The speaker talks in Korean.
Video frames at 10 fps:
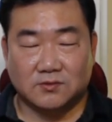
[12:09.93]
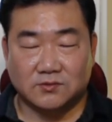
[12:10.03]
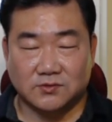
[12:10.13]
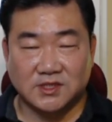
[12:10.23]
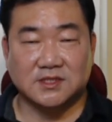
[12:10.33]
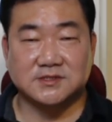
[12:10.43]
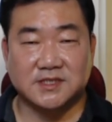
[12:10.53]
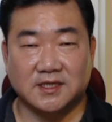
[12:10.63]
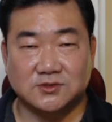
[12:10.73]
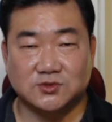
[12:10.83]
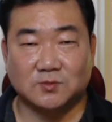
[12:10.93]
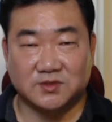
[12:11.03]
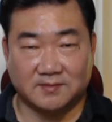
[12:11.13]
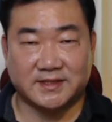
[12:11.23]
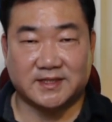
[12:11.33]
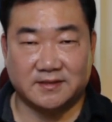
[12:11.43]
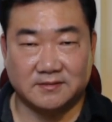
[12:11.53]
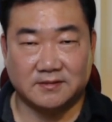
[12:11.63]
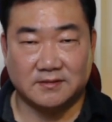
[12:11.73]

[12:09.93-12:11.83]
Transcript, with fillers: 우리 정서에는 좀 더 맞다는 거.